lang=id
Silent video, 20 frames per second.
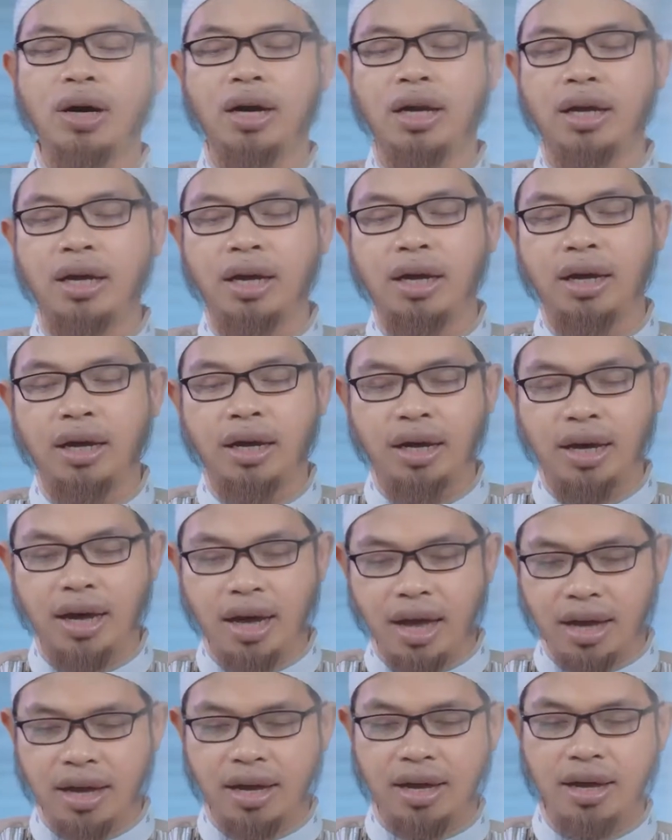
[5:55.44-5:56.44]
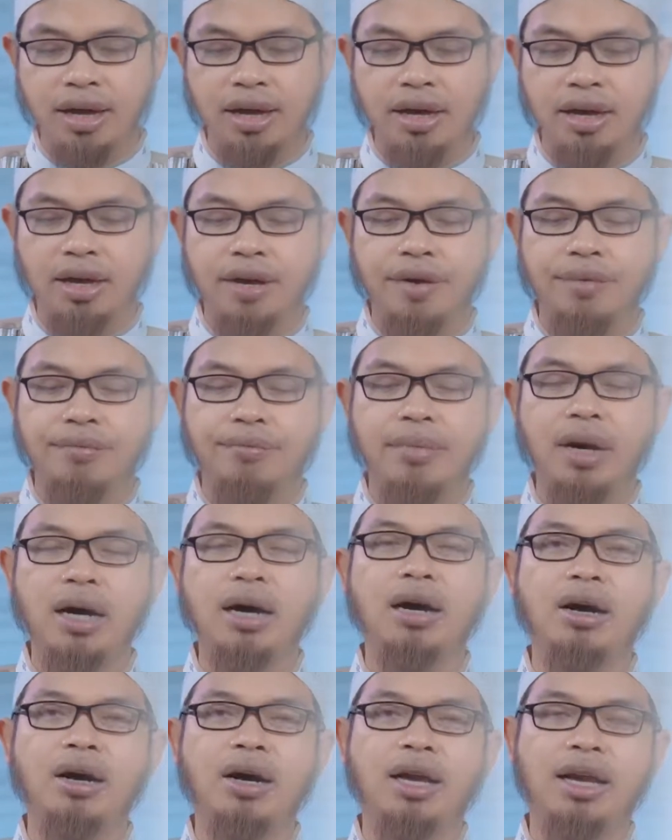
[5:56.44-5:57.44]
qara'ha
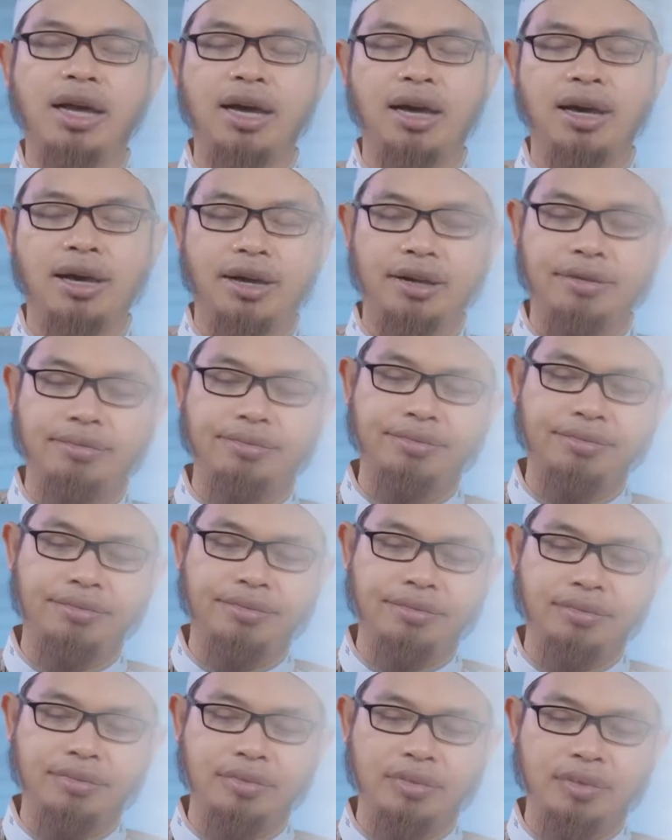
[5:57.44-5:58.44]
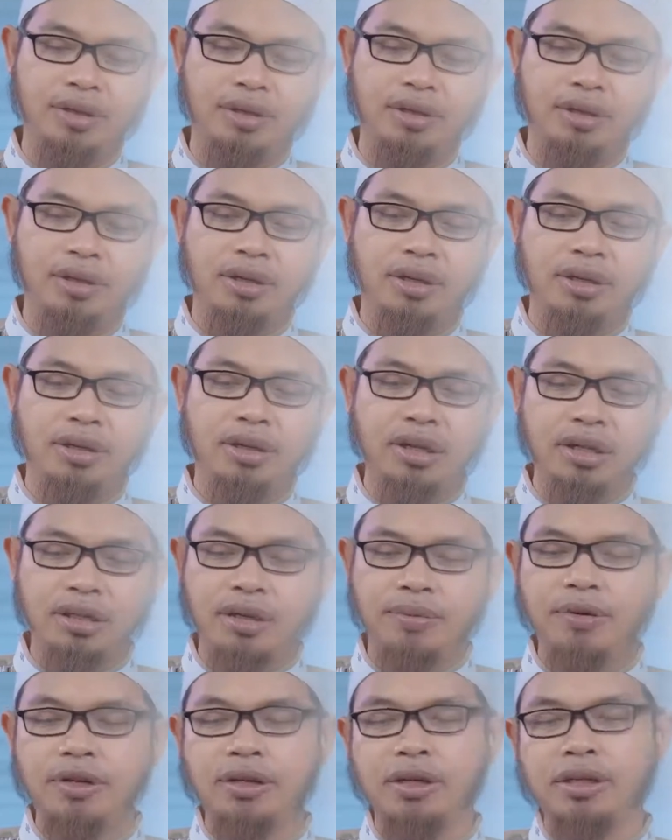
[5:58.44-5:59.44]
man qalaha.
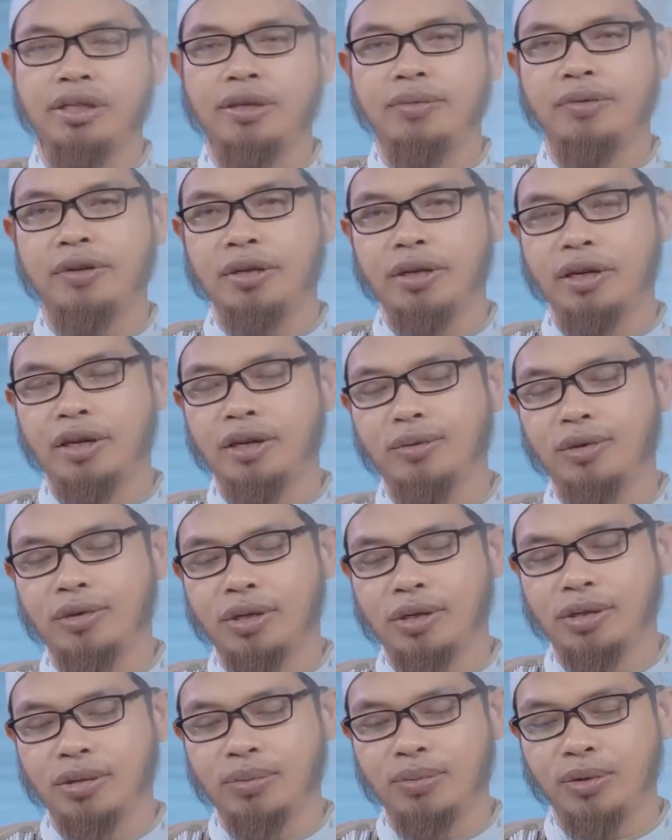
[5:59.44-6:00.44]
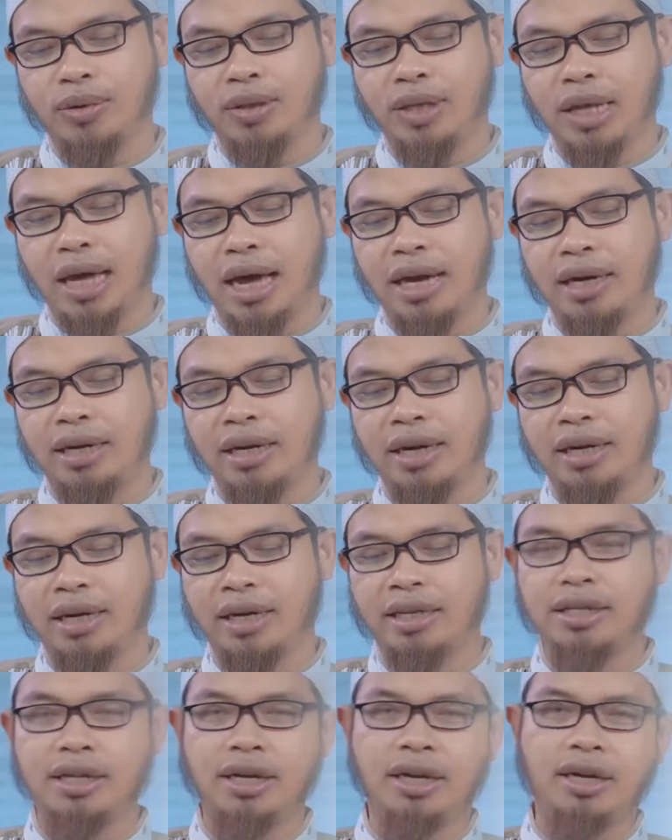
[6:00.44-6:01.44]
Disiplin-disiplin ilmu tersebut andai
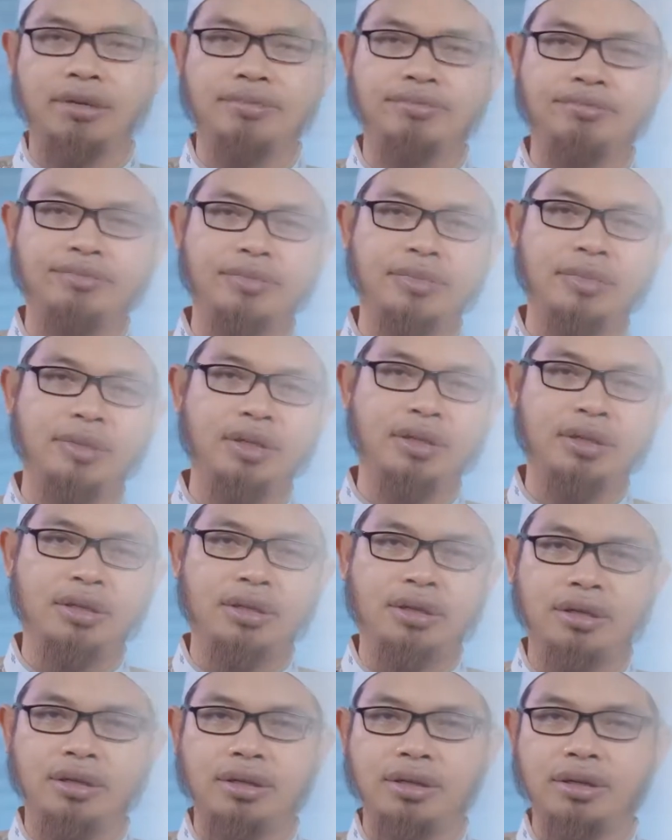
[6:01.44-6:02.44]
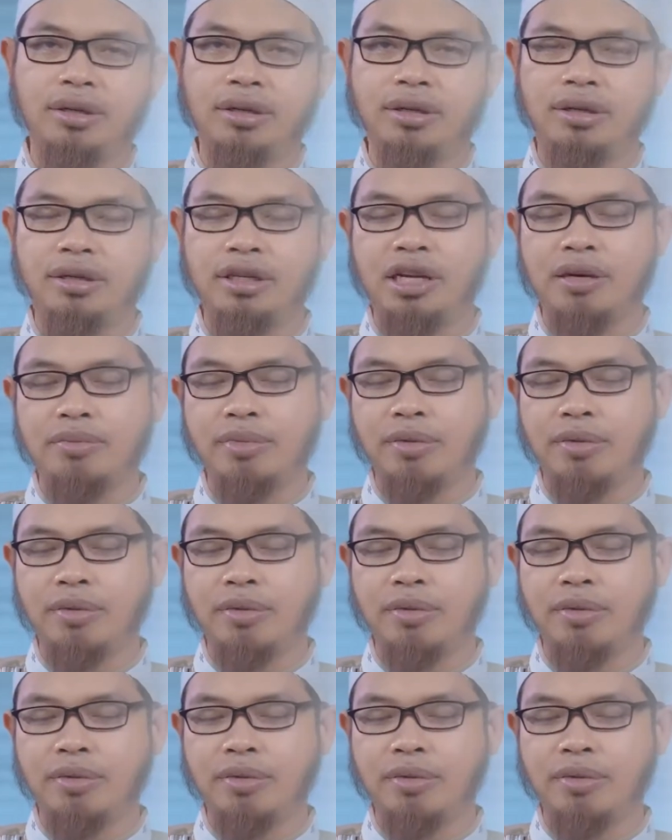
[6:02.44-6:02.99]
kata uh, dia